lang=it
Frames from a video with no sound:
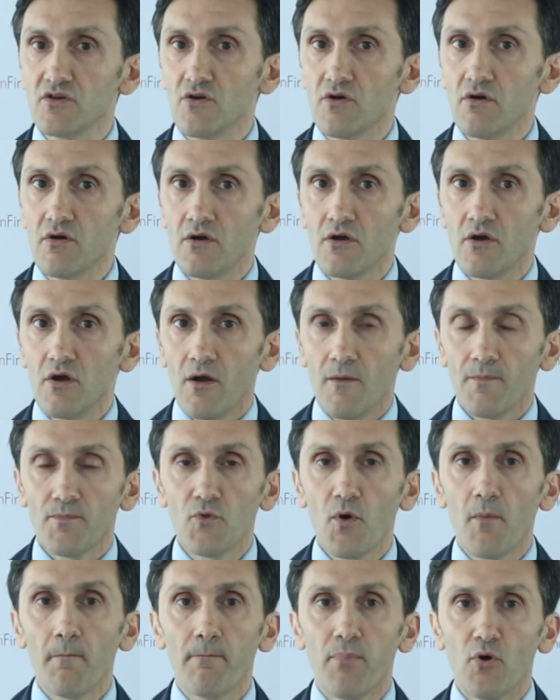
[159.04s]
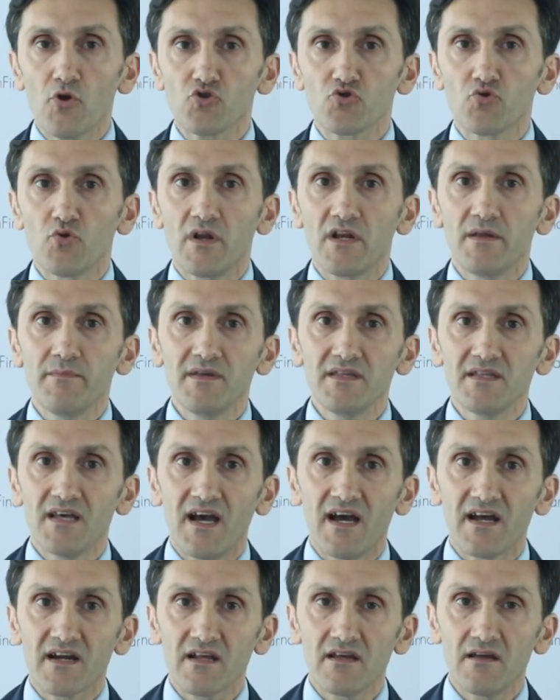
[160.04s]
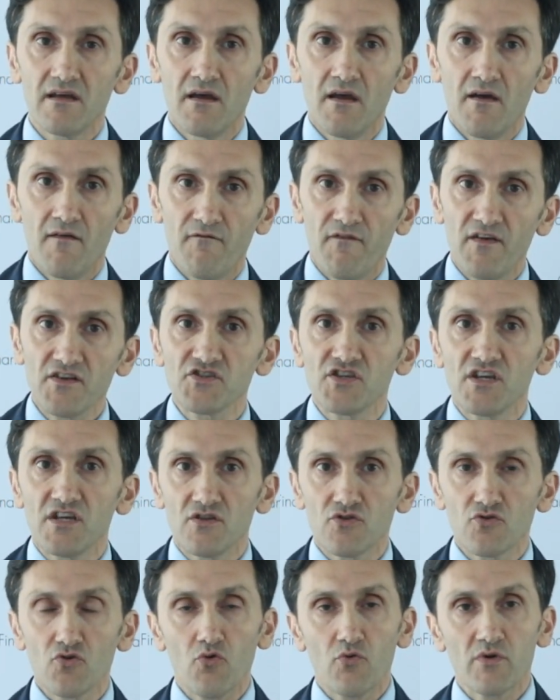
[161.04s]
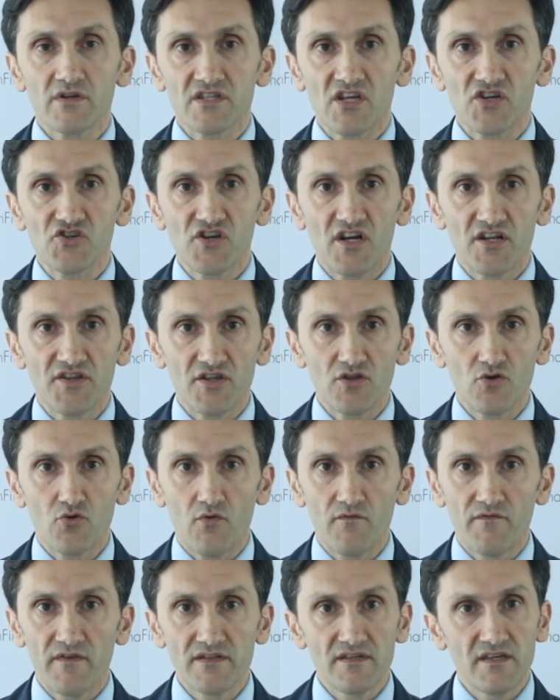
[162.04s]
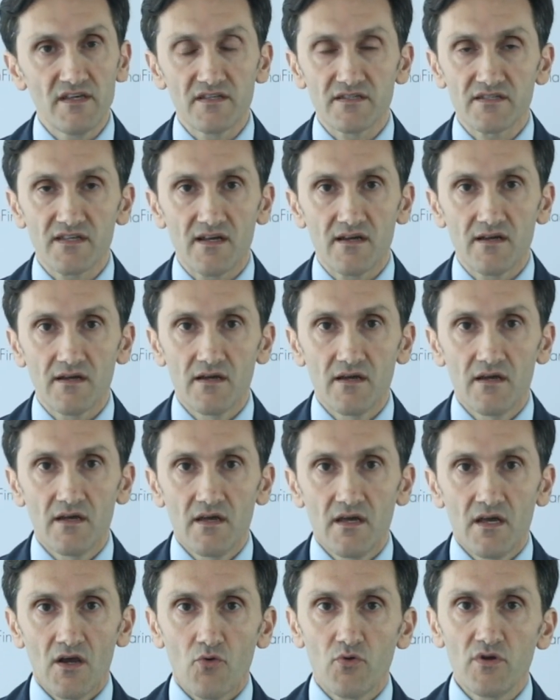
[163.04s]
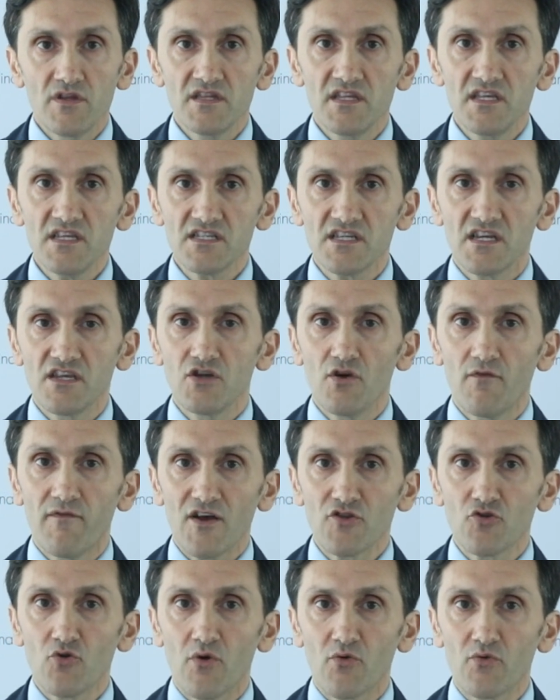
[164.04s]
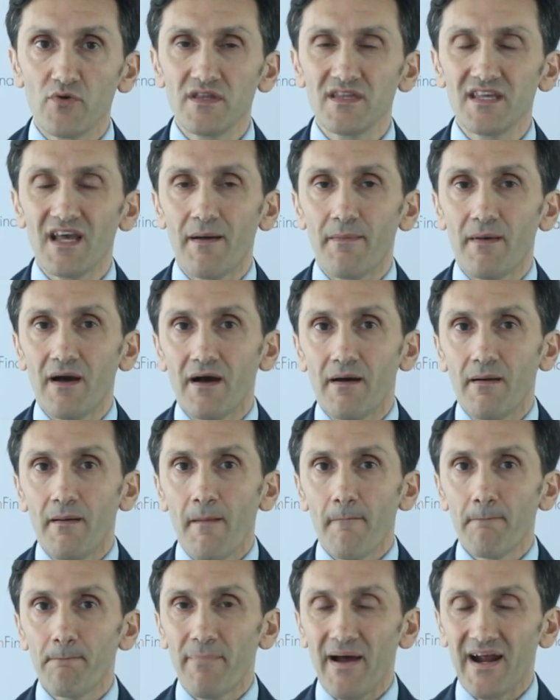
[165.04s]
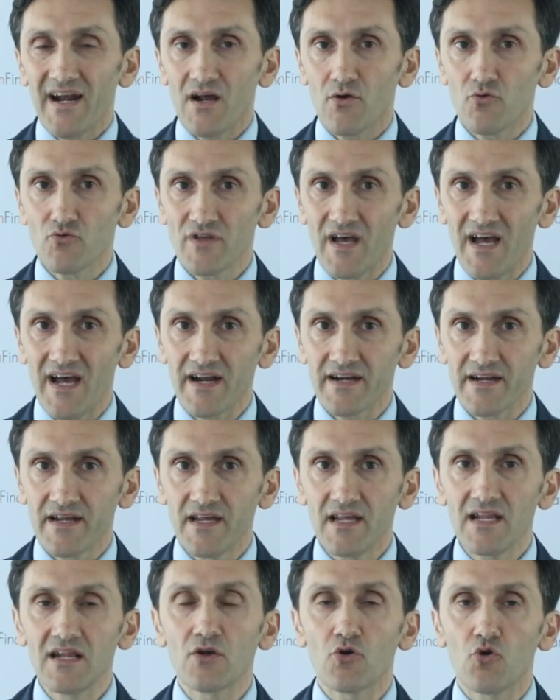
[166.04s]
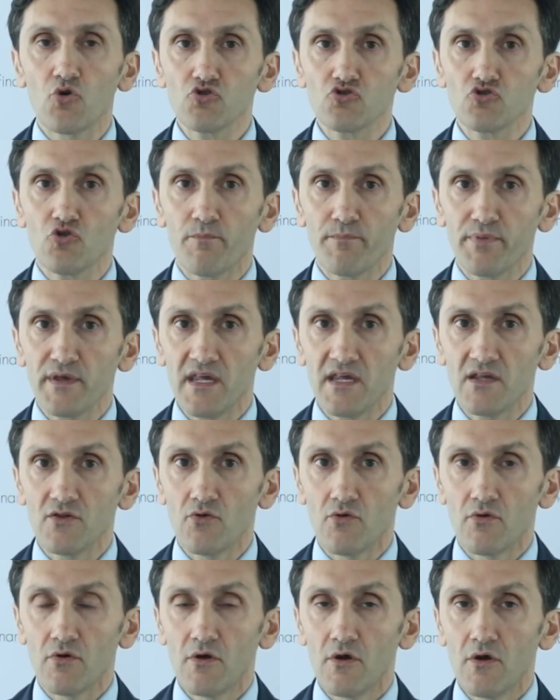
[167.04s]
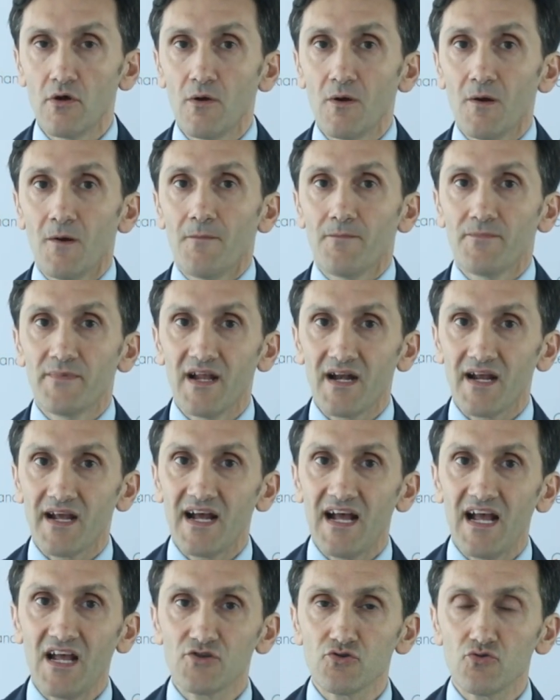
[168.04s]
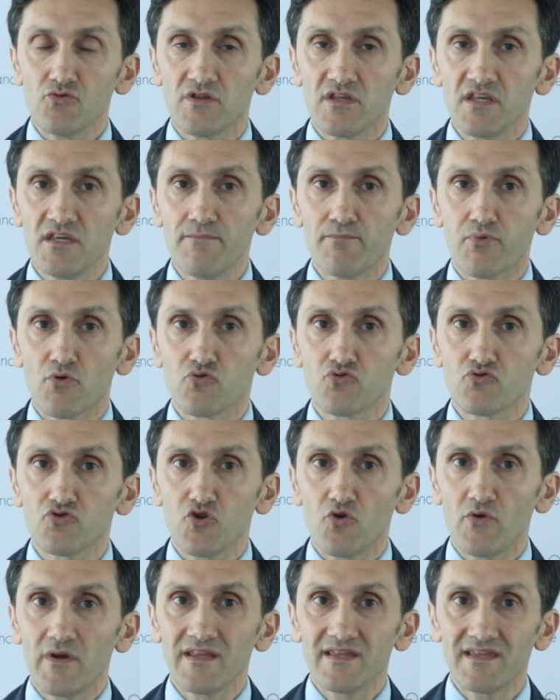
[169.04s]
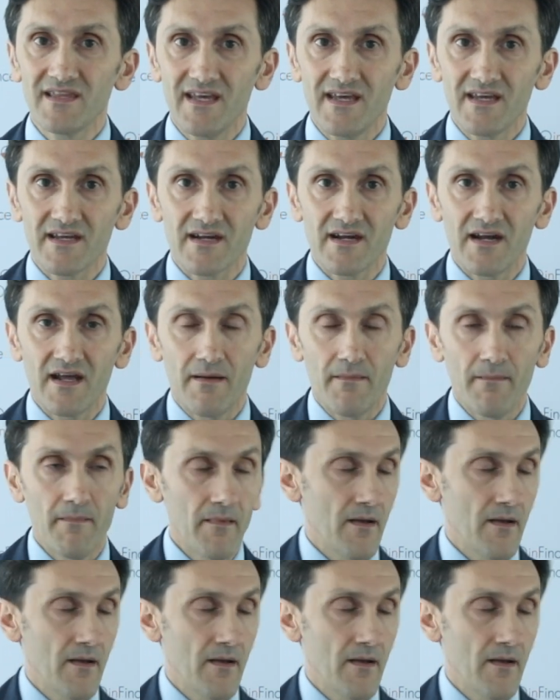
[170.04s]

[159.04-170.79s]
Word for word: io non posso eliminare facendo questa scelta di convenienza. Quindi se io vado quindi a paragonare il costo pieno nel caso di produzione interna